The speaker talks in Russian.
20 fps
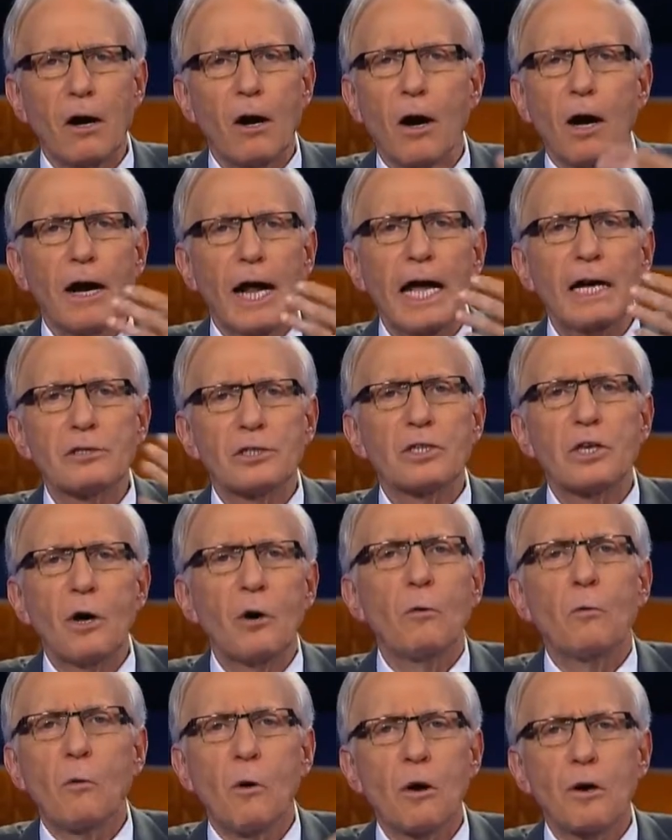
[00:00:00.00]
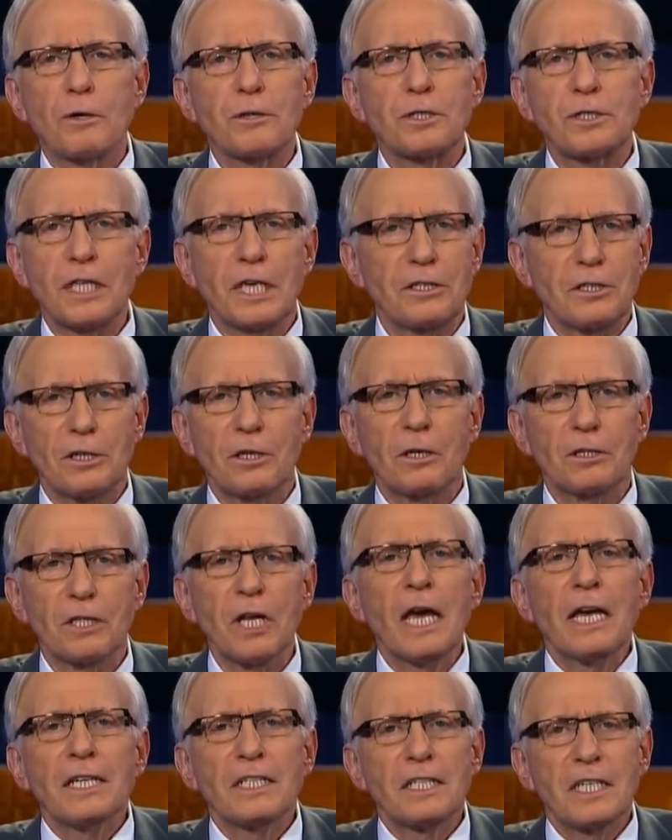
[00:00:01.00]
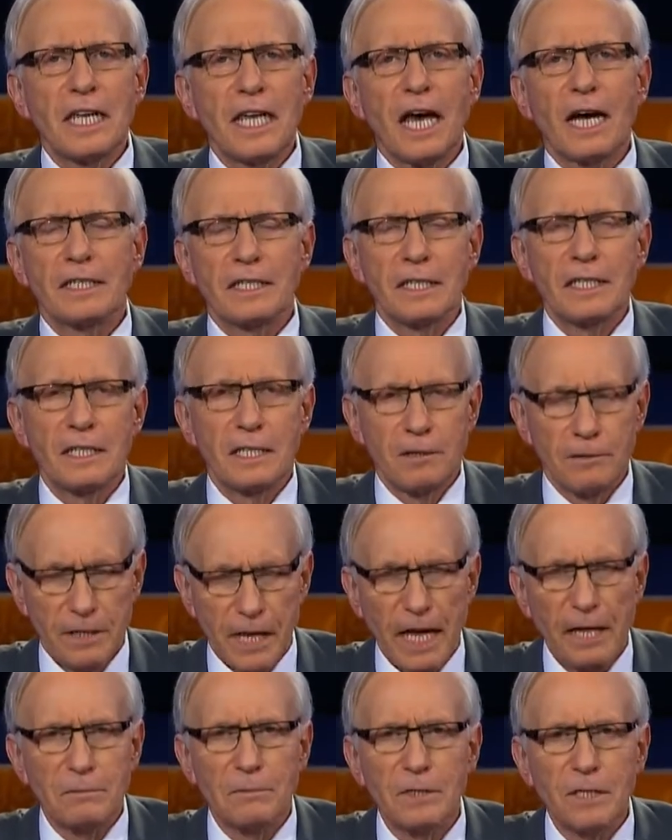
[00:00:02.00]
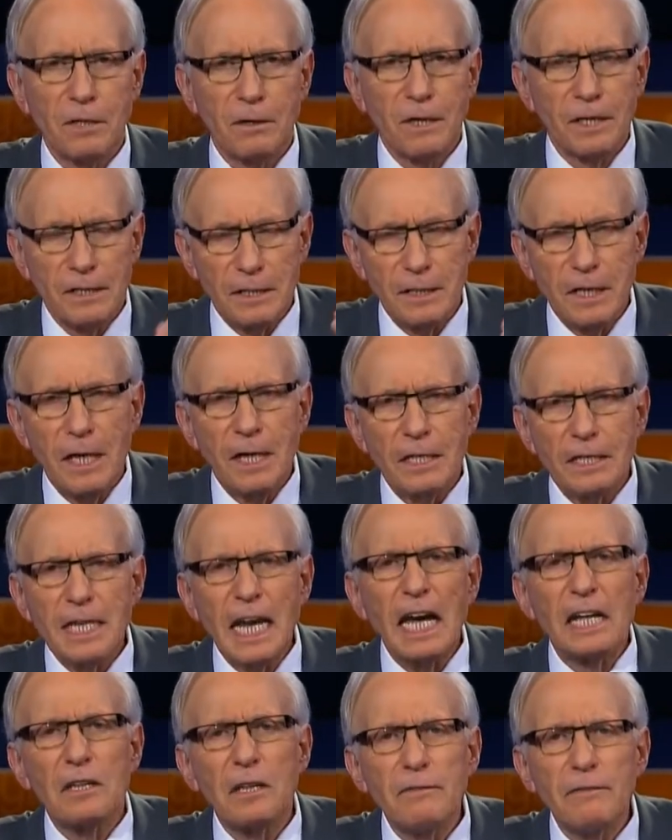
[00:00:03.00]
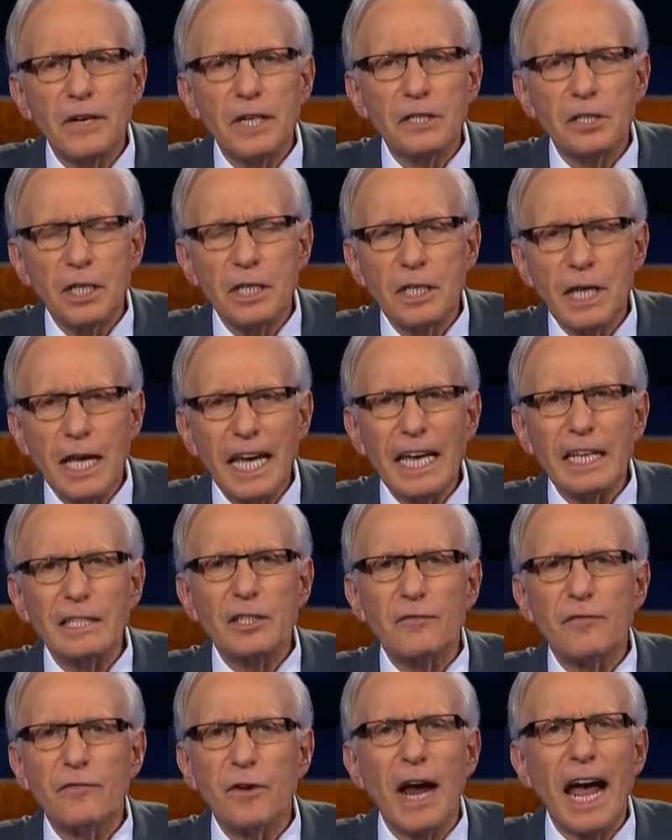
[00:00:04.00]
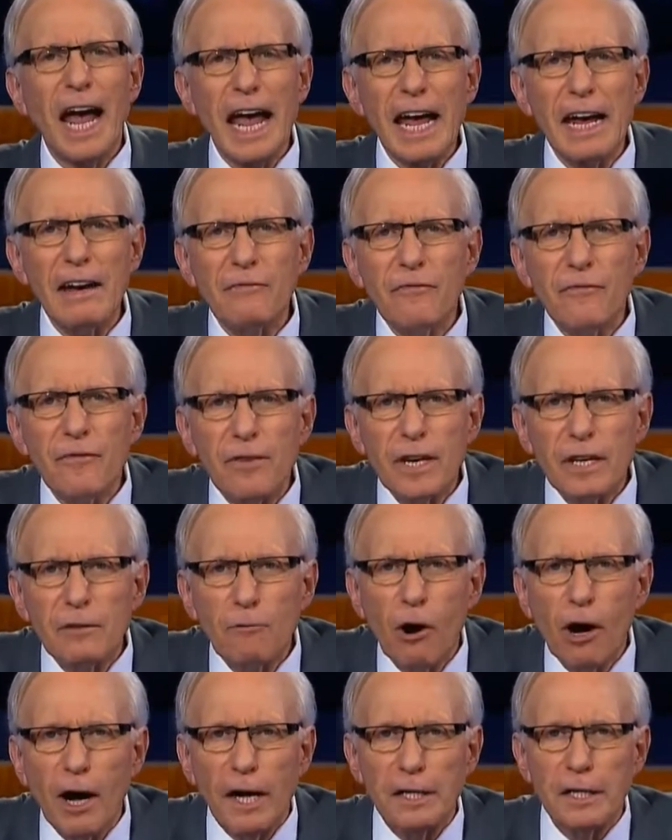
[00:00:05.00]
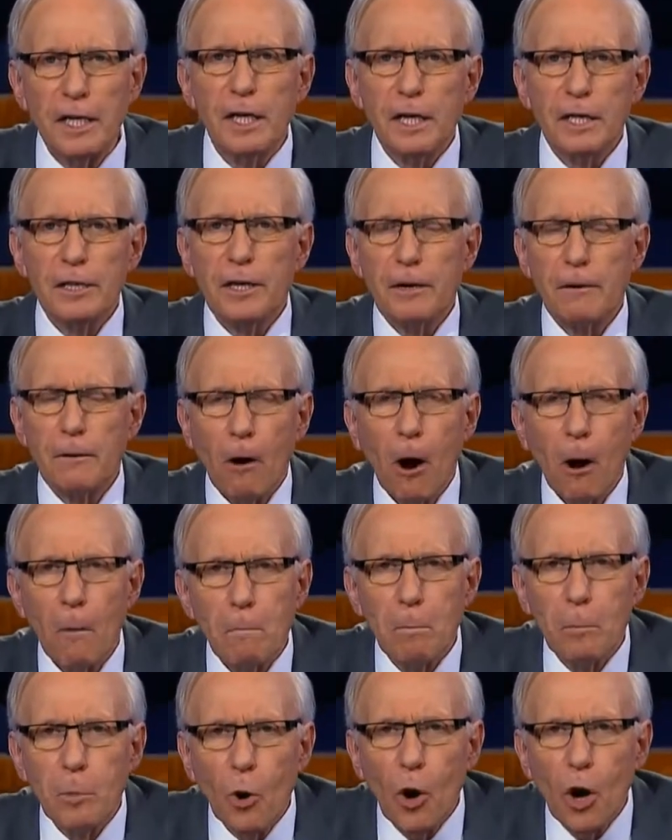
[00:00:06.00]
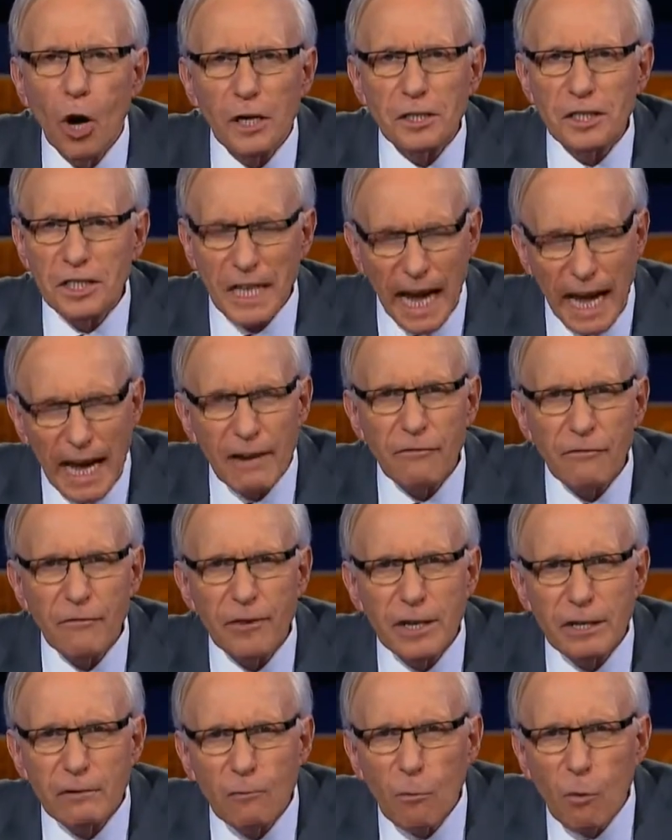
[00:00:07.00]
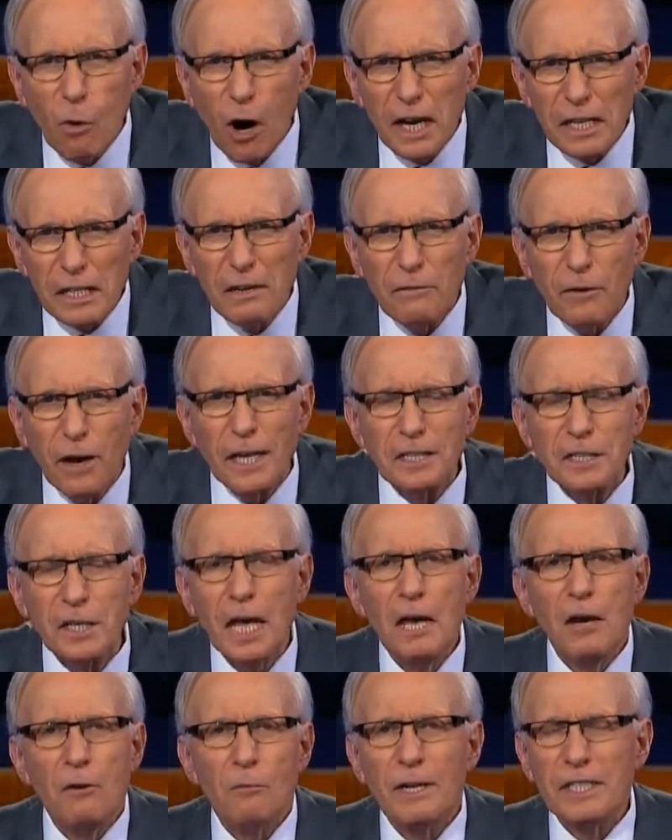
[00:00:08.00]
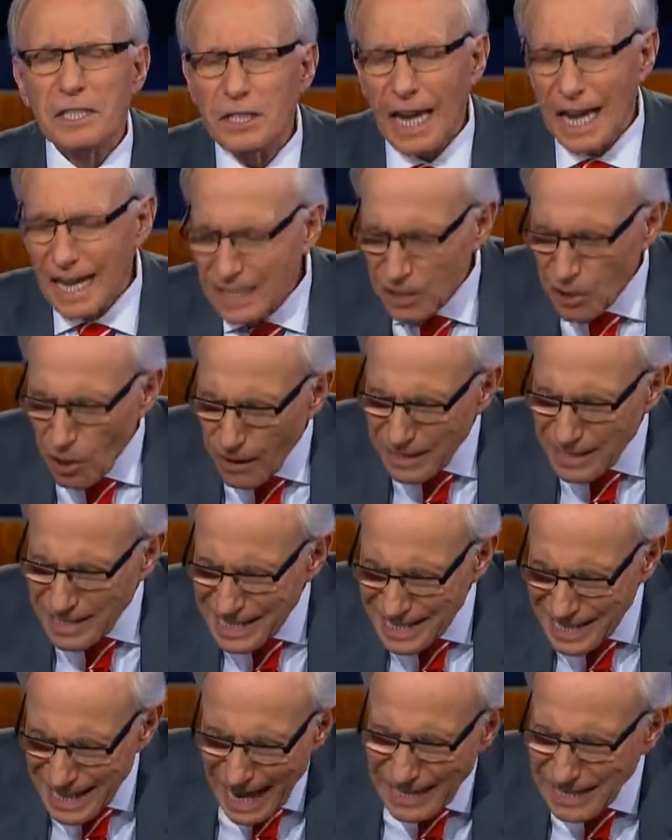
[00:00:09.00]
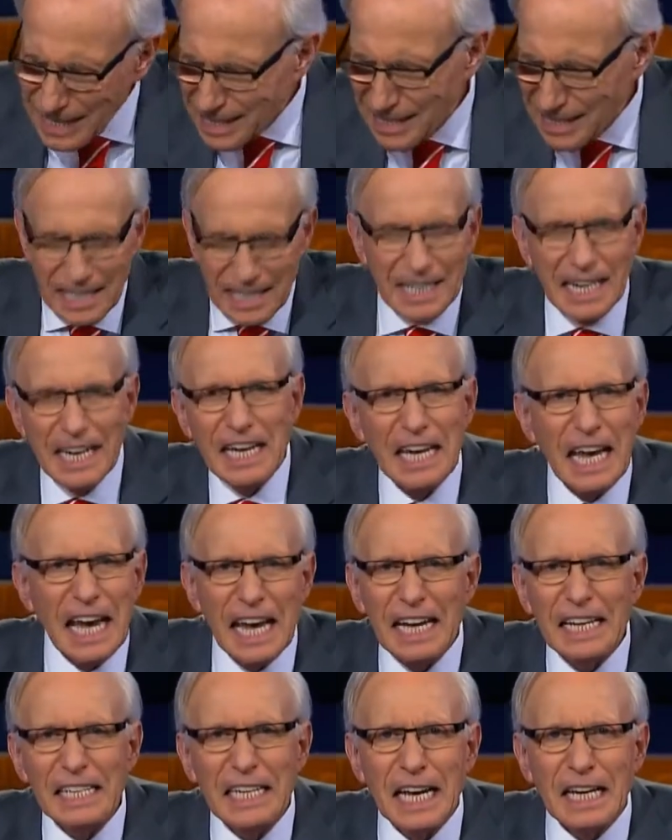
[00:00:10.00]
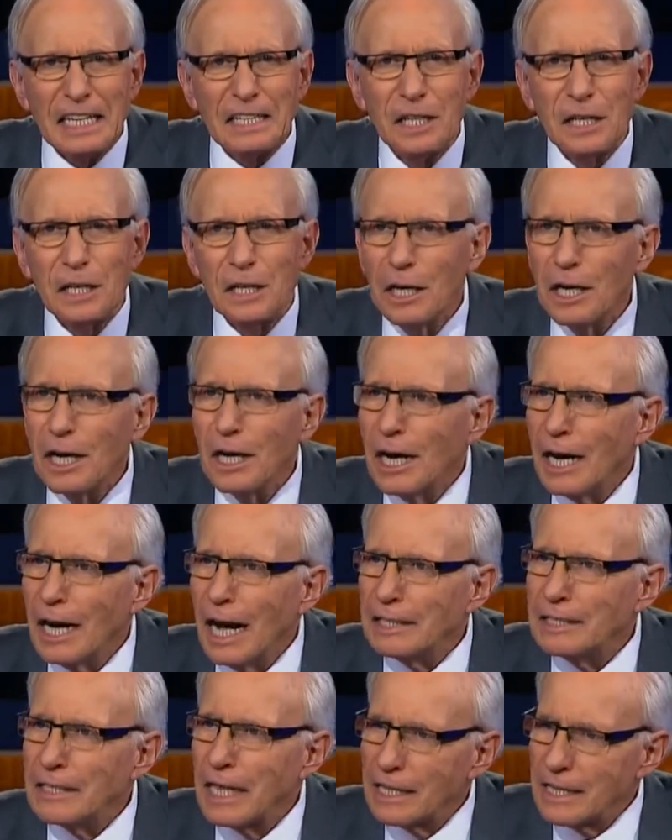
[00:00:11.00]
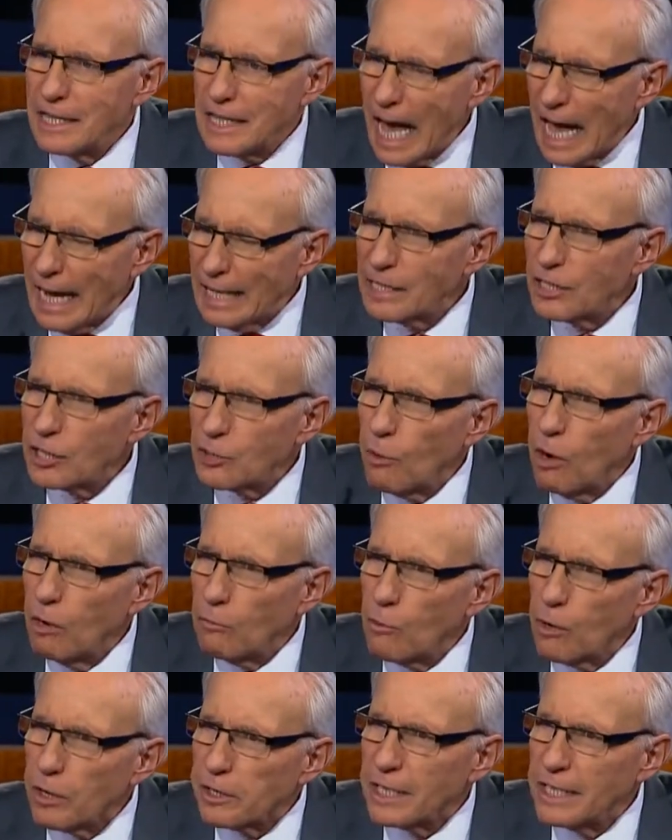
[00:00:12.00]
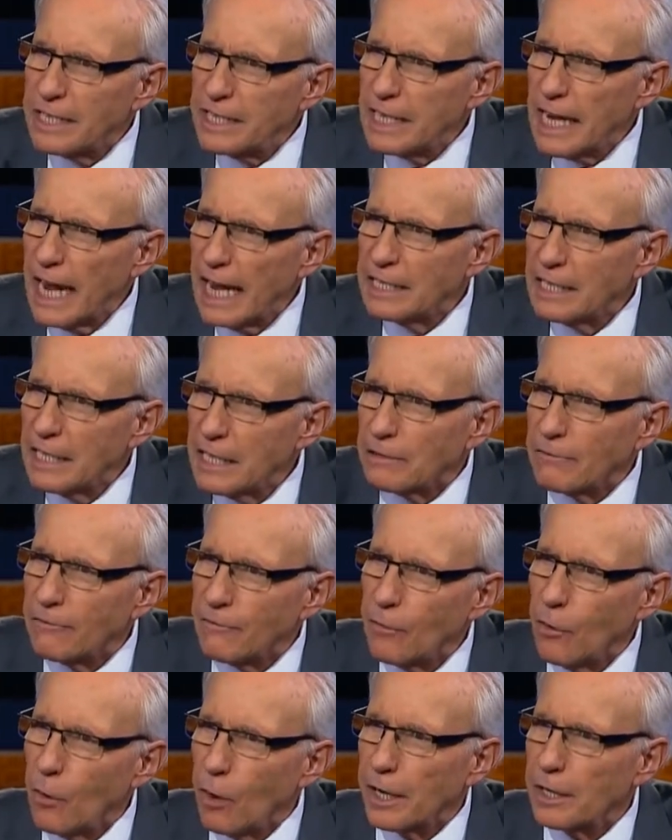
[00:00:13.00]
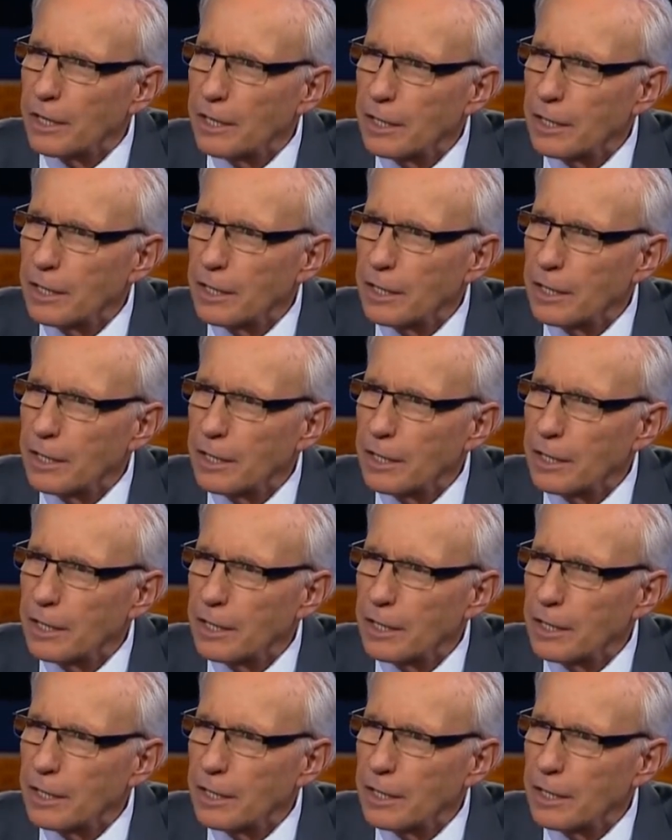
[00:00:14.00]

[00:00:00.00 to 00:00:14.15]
или людей, которые появляются на телевидении. Они о жизни каждого человека, о а каждом из нас есть книга, где записана наша судьба, за воплощение которой мы боремся.